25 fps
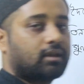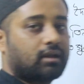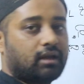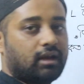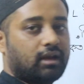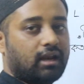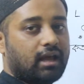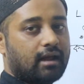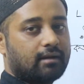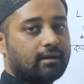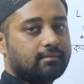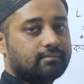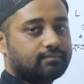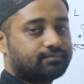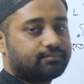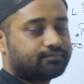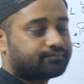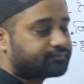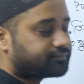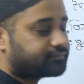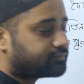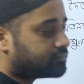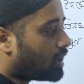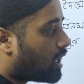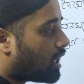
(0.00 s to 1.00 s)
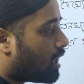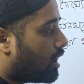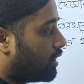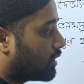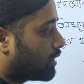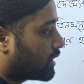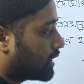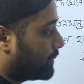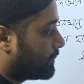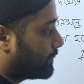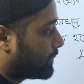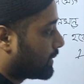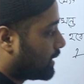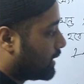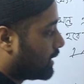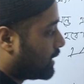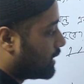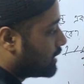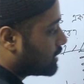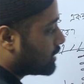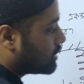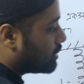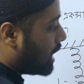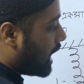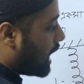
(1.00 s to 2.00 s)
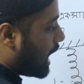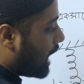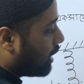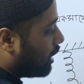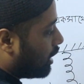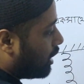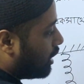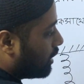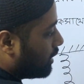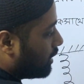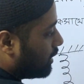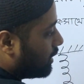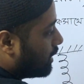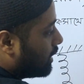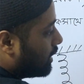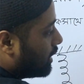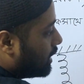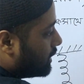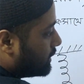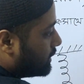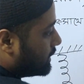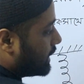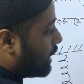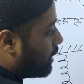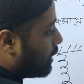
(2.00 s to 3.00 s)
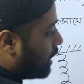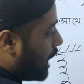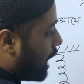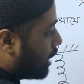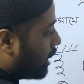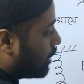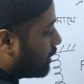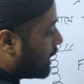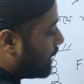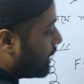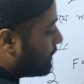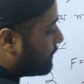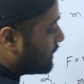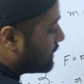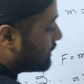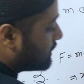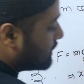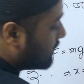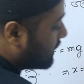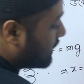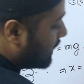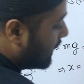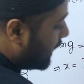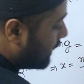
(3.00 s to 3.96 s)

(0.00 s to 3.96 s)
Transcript: ক্লিয়ার ওকে তো এখন দেখো এখন আমাদের